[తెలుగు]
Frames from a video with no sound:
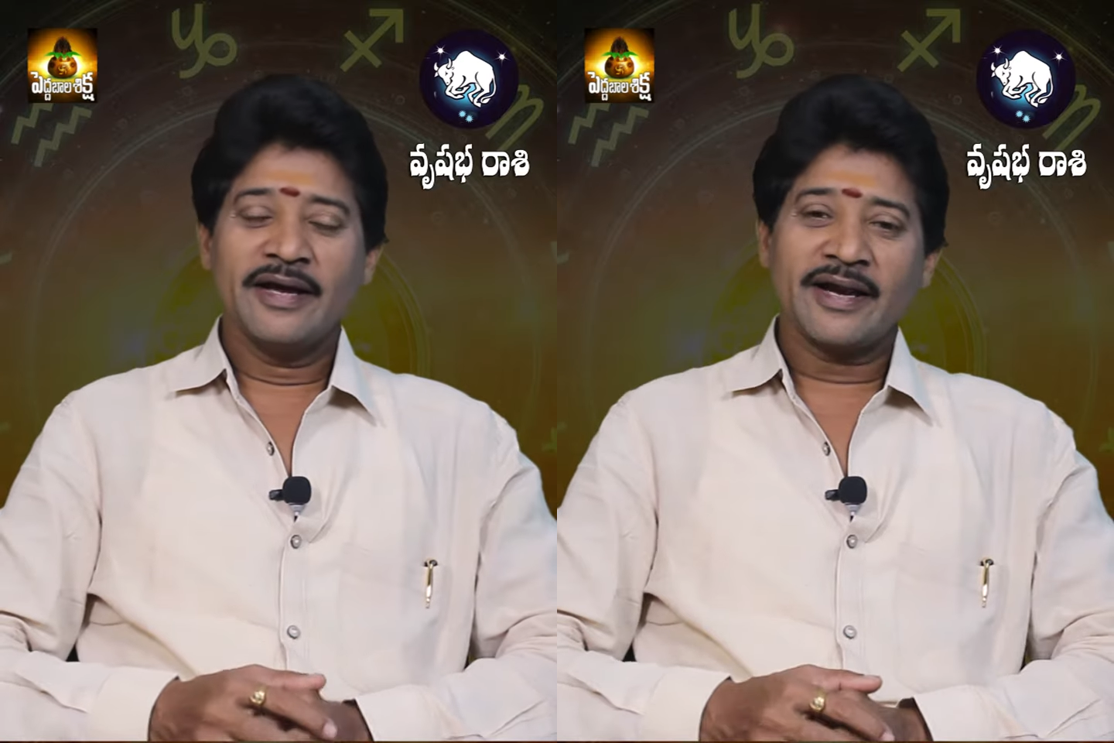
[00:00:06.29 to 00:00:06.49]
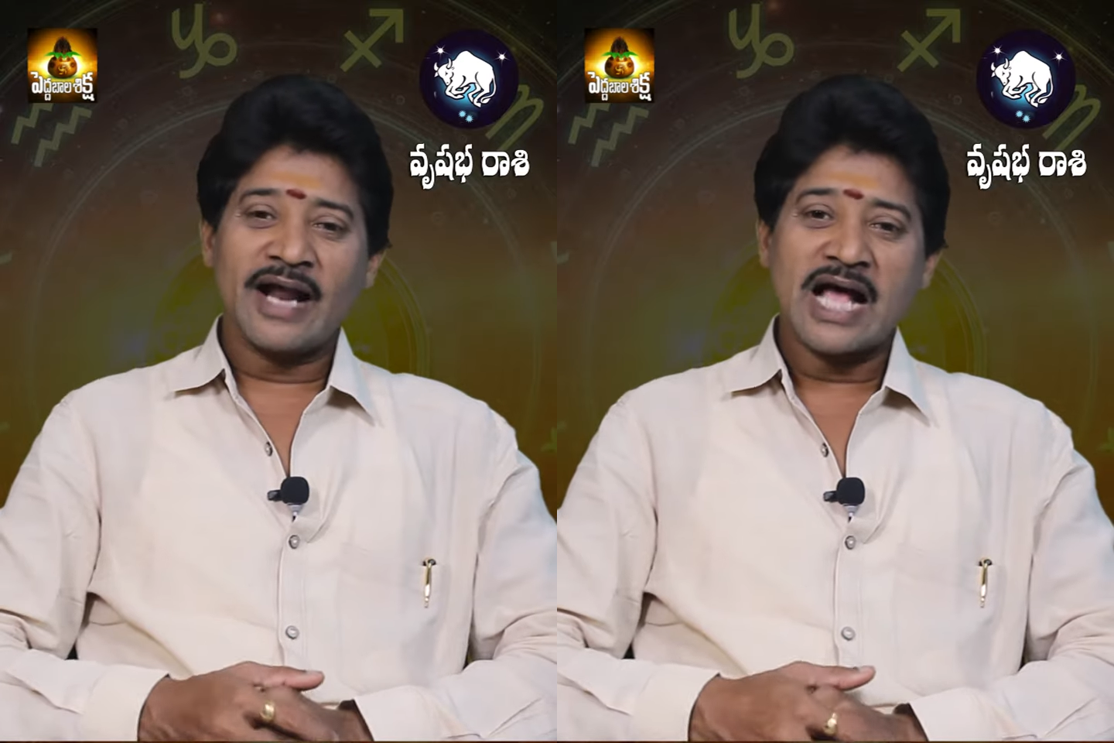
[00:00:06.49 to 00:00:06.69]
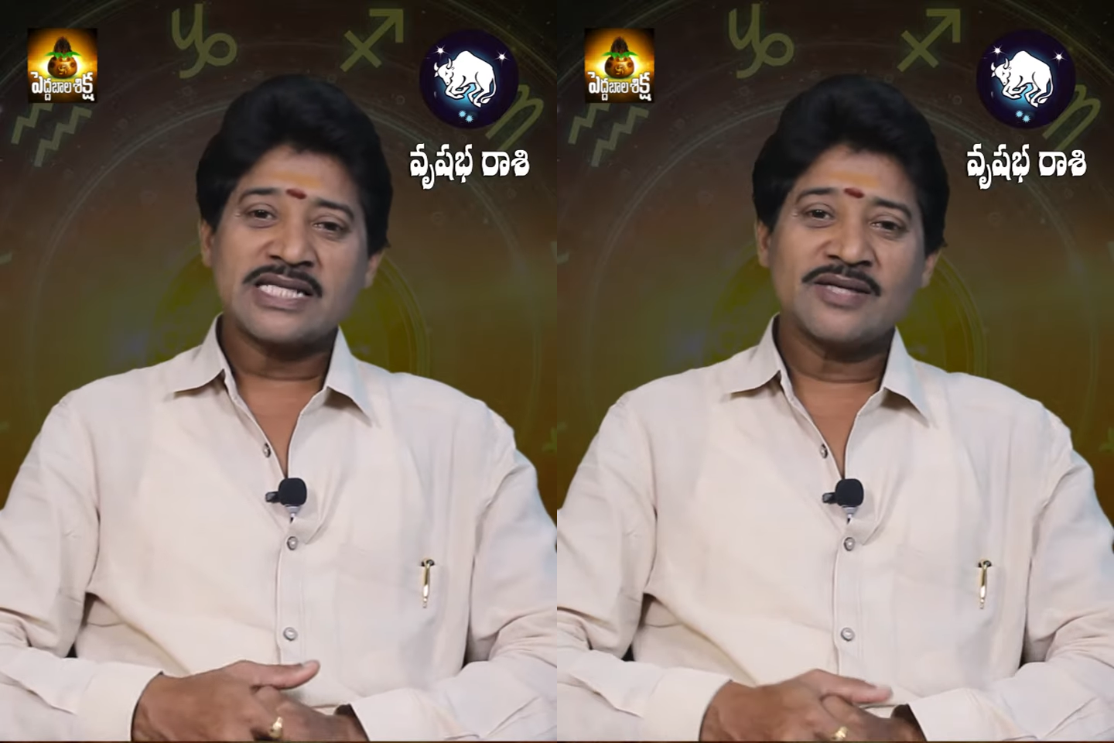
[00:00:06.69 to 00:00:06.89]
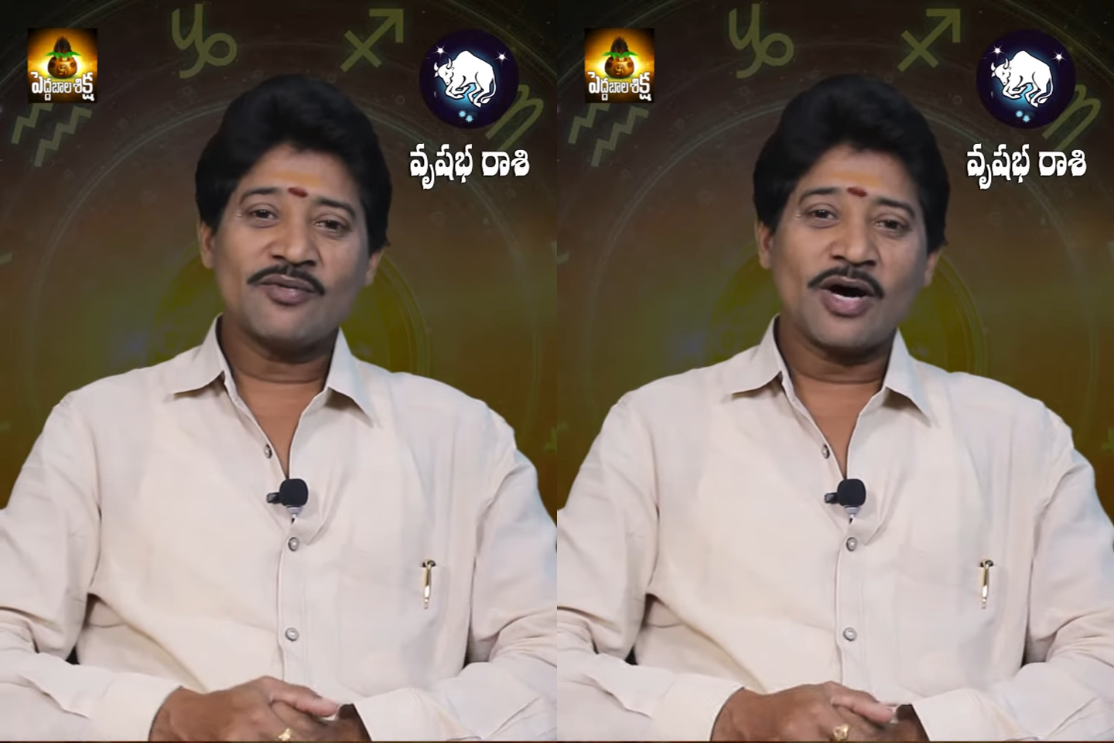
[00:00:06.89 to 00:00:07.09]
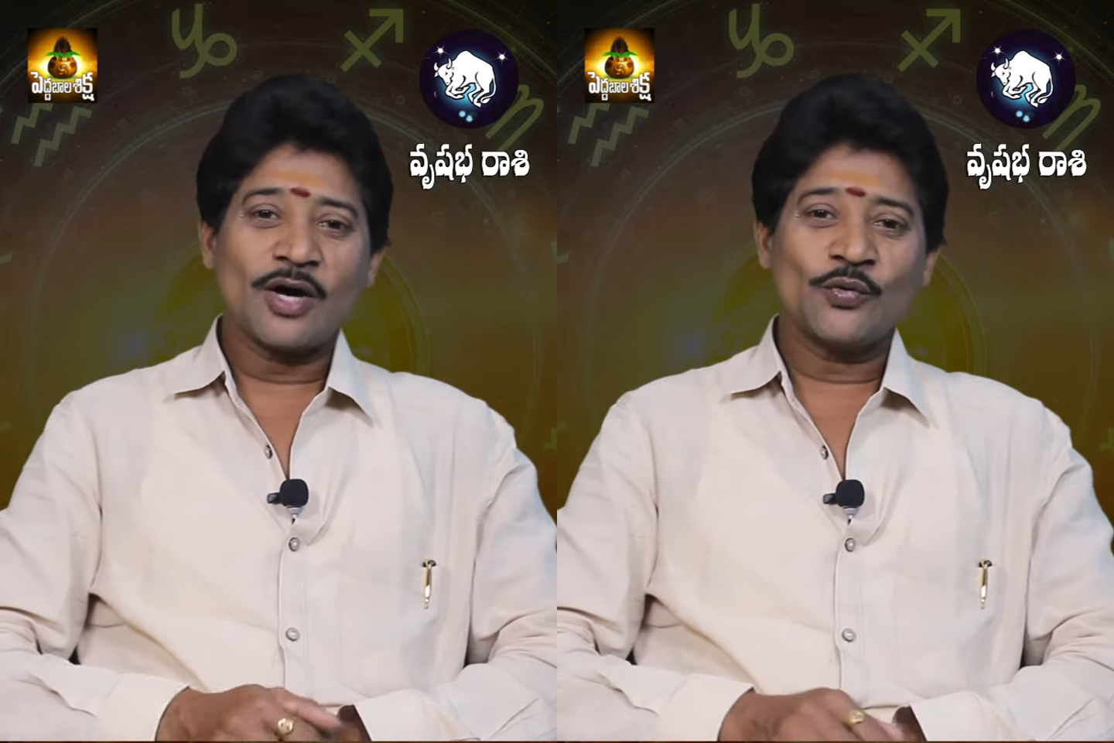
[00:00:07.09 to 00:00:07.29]
ఏ రాశి
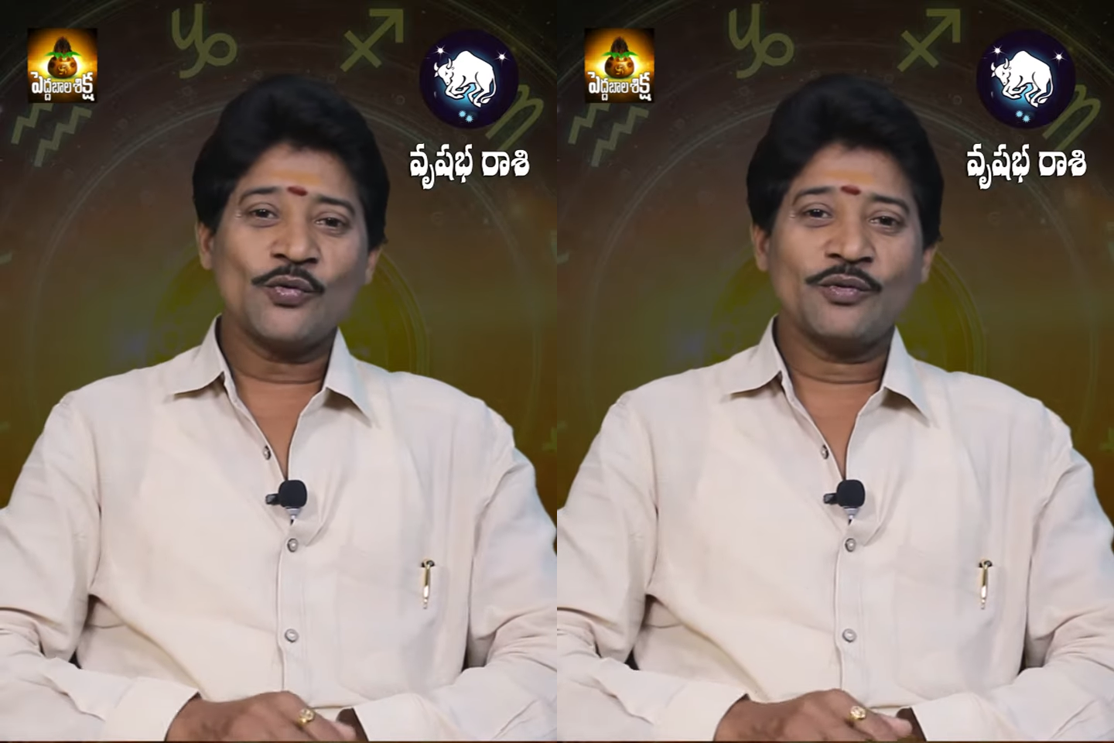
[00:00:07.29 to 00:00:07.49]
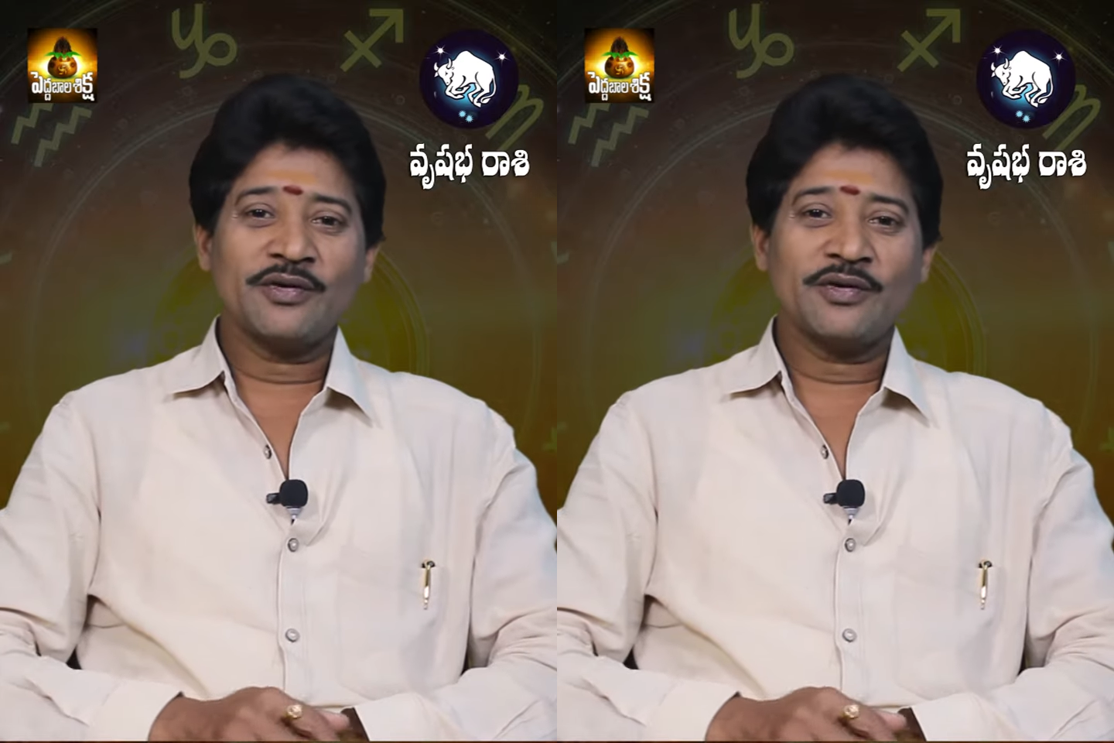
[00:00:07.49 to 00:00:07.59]
వారు